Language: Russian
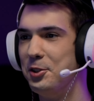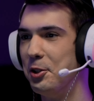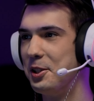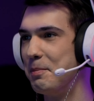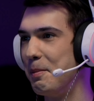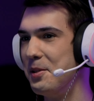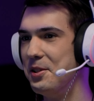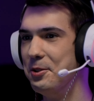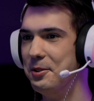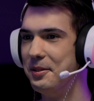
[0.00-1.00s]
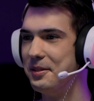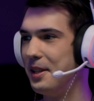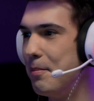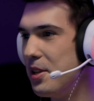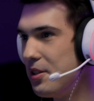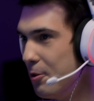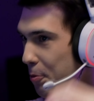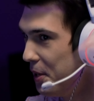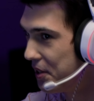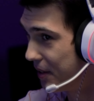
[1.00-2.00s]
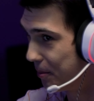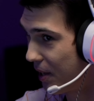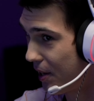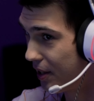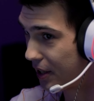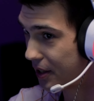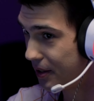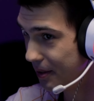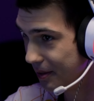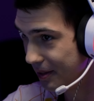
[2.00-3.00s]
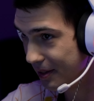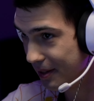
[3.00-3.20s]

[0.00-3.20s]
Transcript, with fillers: Все, ты победил. Там не, не убить, там нереально играть.